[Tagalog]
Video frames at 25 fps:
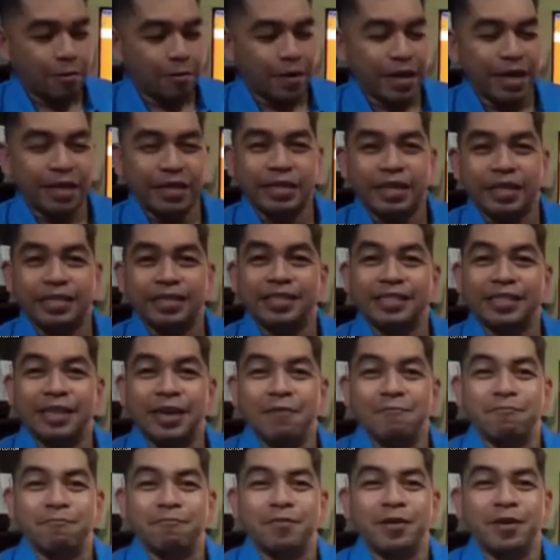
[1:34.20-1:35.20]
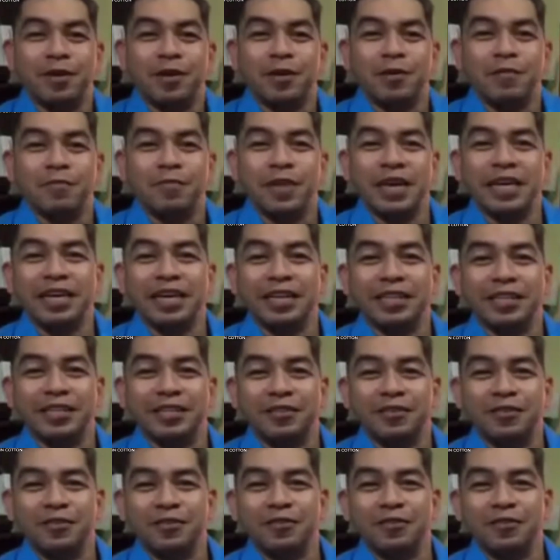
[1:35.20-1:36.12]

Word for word: Make that step. Make it.